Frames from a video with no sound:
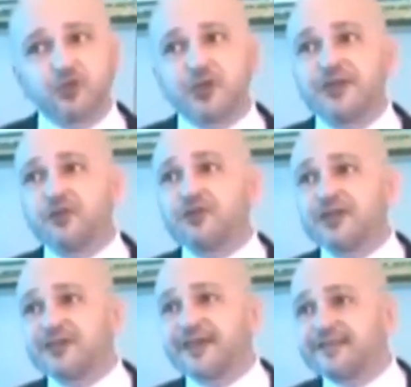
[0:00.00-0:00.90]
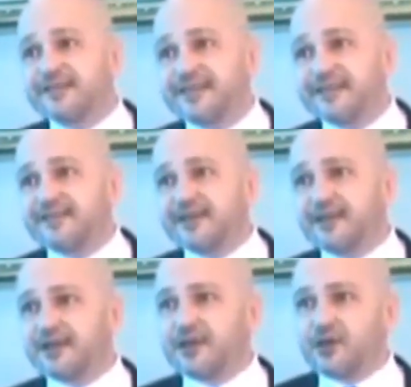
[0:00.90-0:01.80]
bu silikonun içerisinde ise
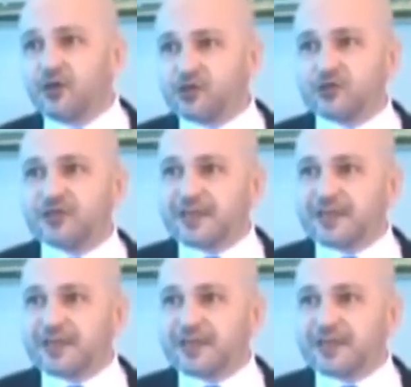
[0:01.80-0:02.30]
özür